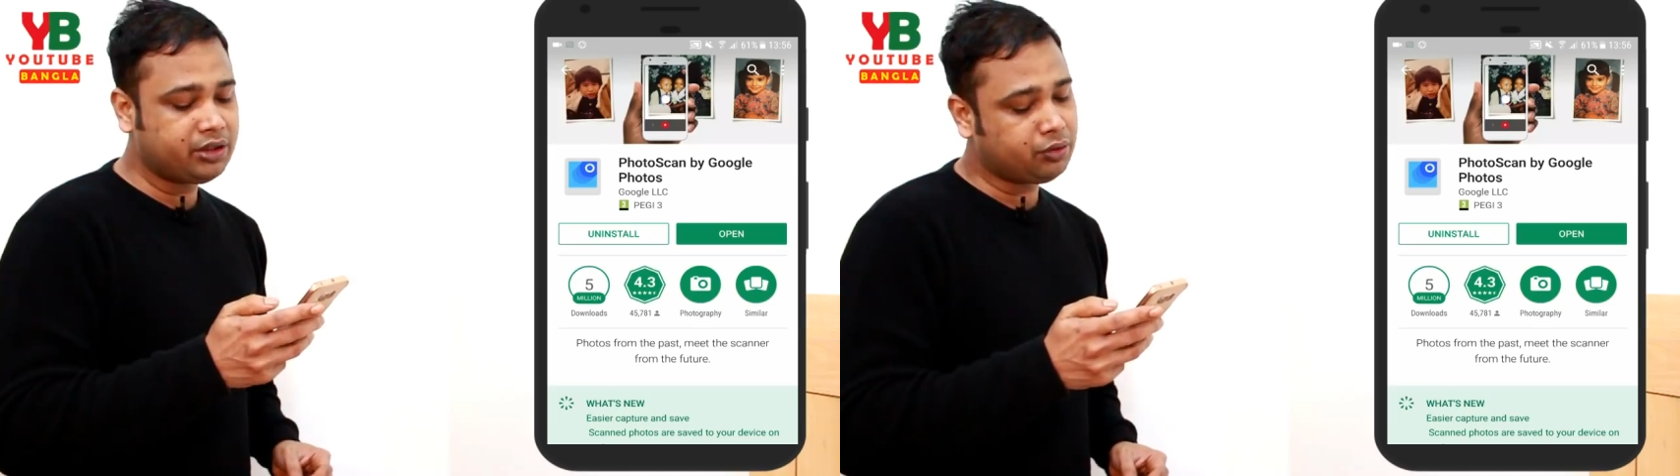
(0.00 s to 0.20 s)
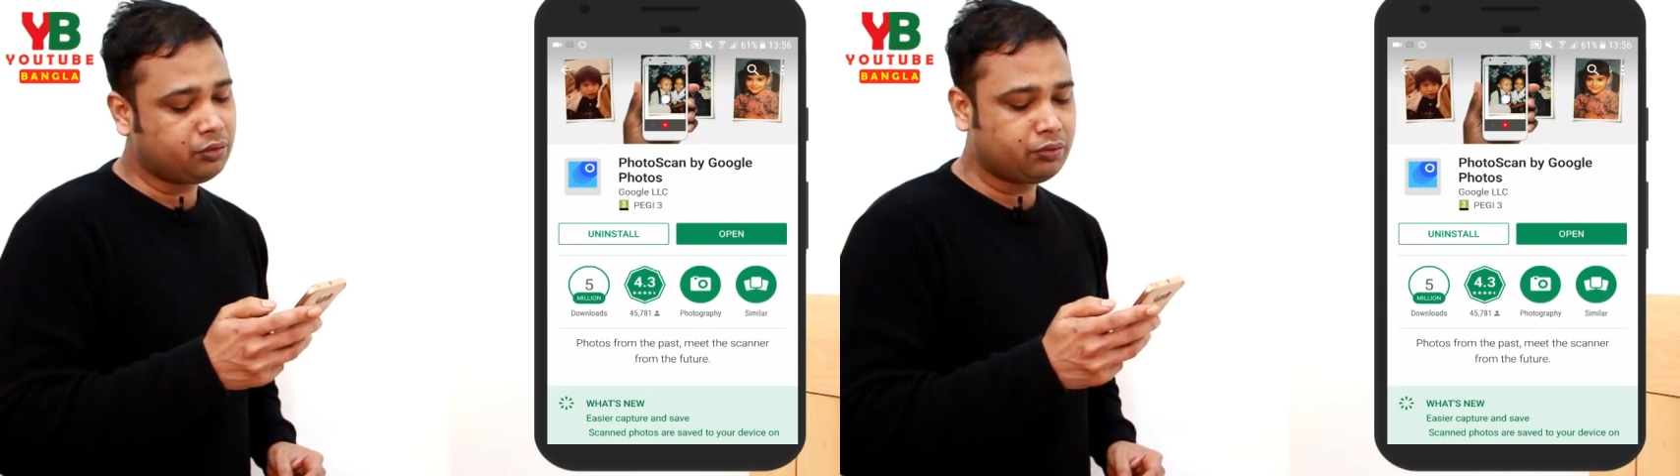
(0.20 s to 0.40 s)

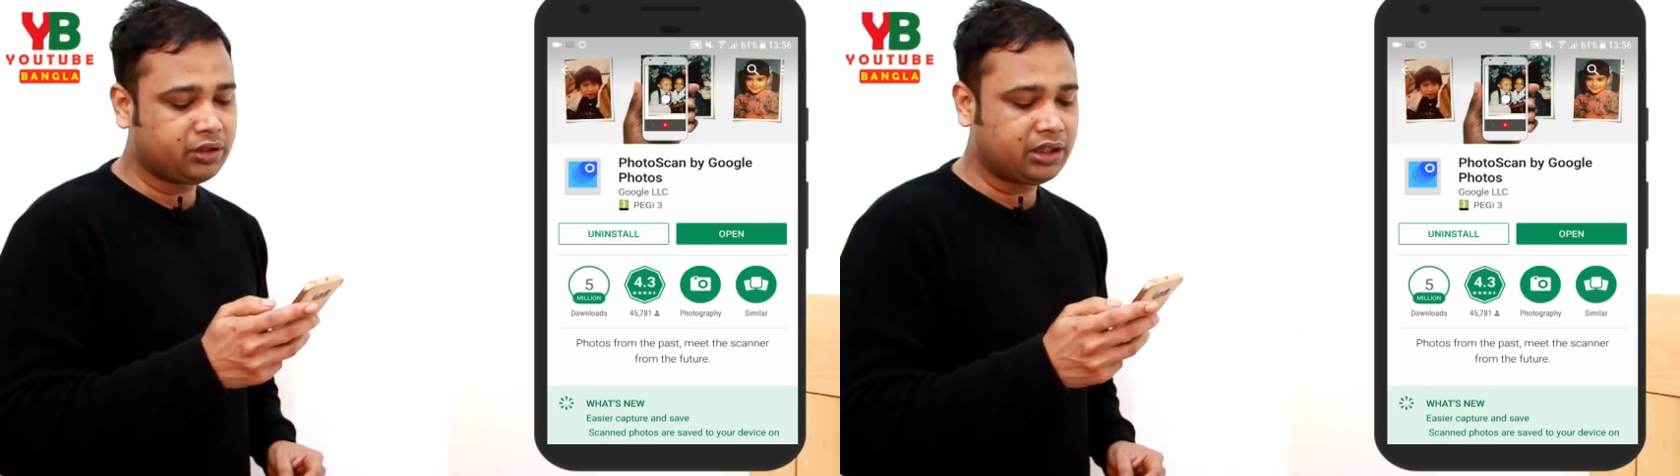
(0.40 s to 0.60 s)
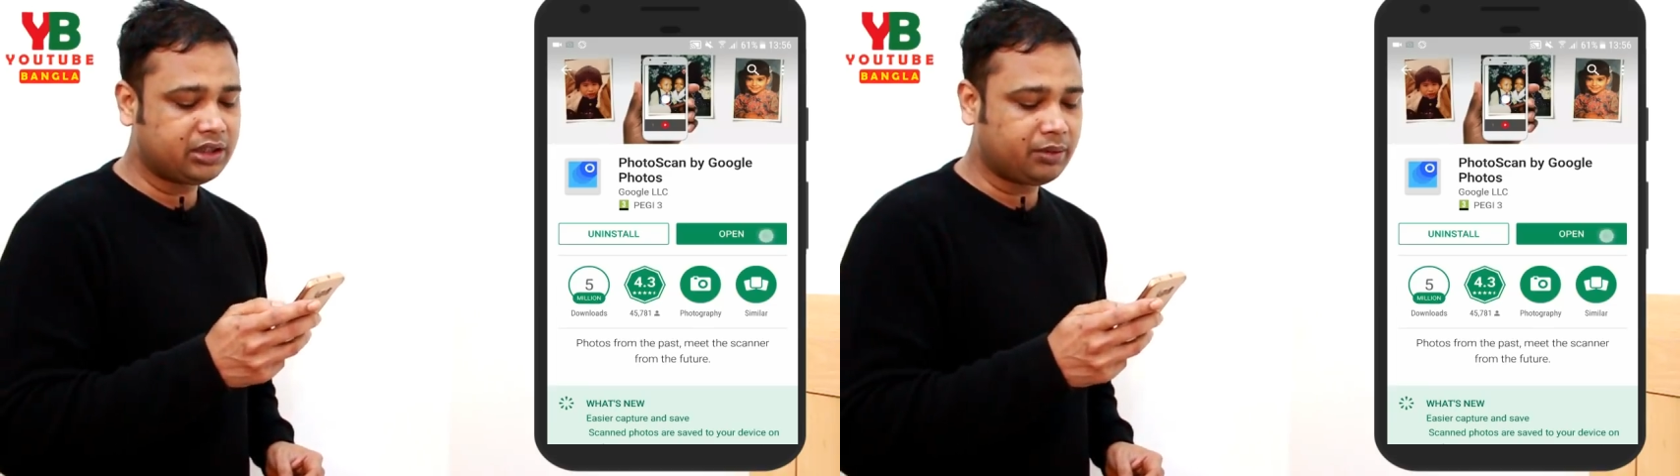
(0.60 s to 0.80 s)
ইনস্টল করে
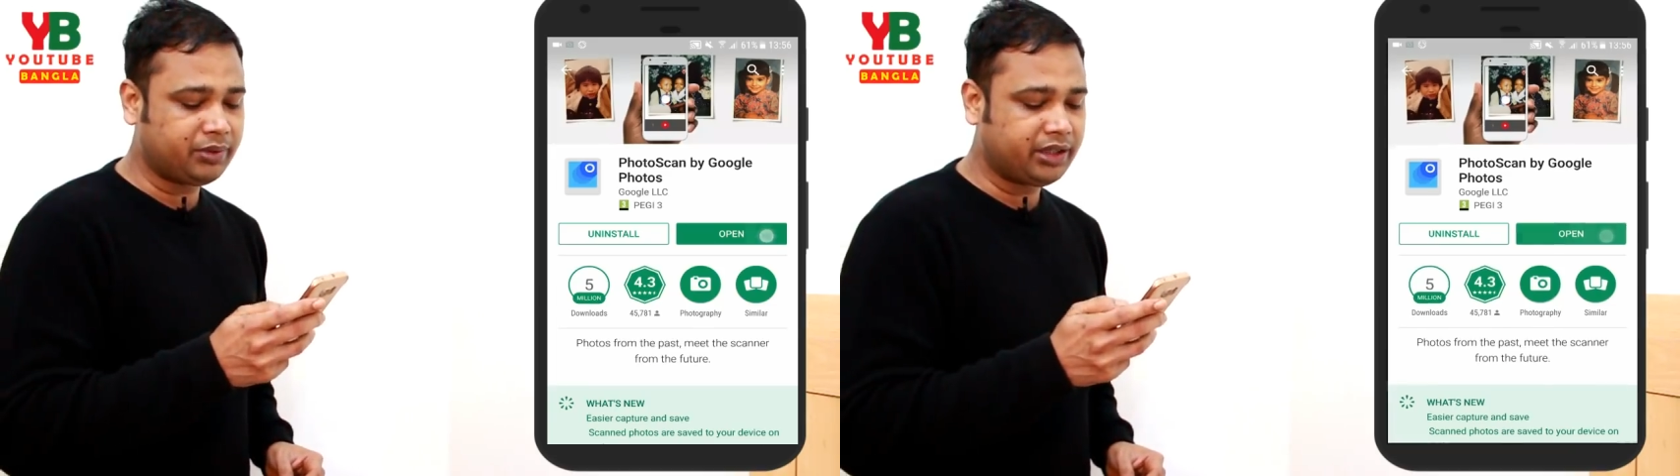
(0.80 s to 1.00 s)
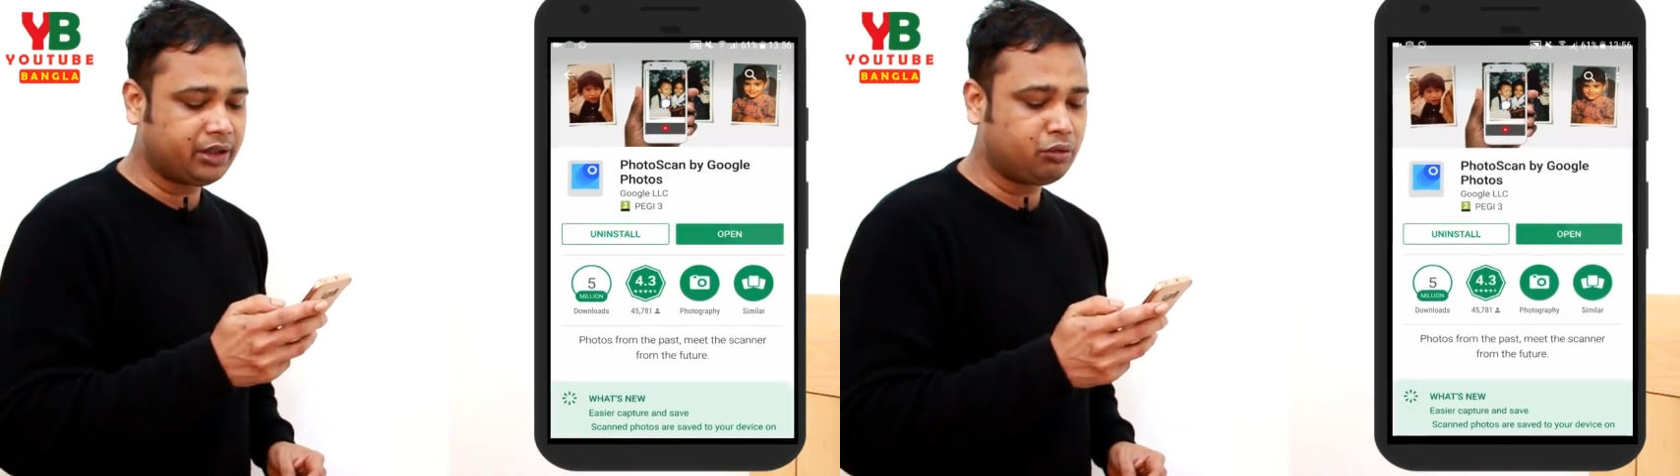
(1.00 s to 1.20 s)
জাস্ট
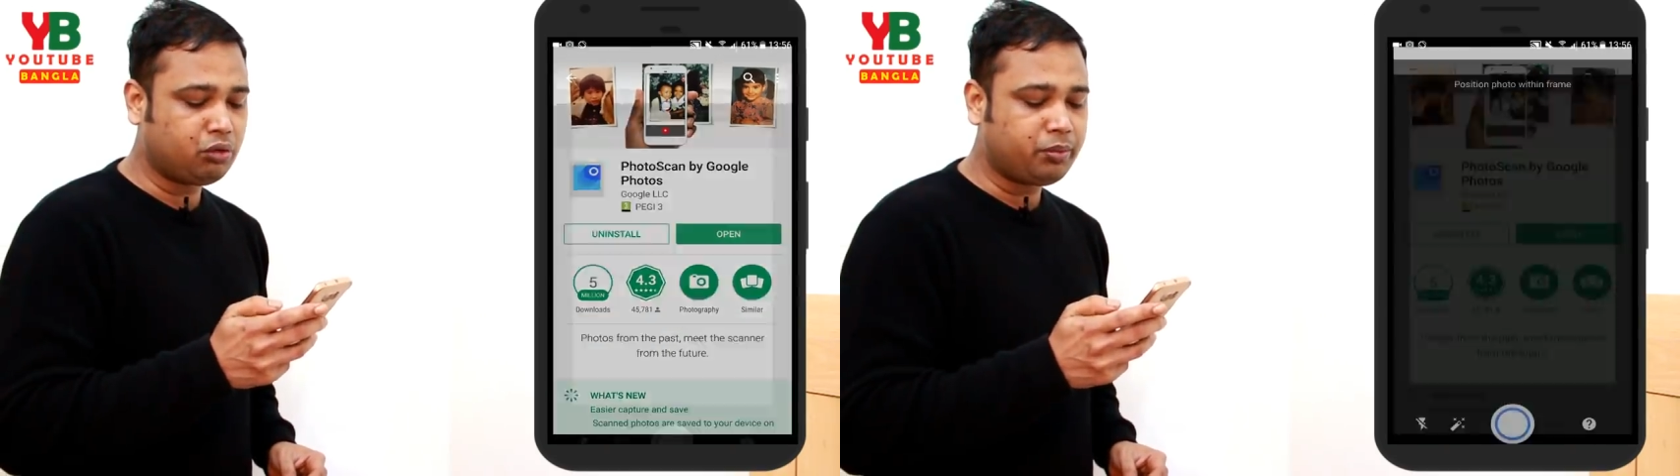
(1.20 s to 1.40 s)
আপনি এখানে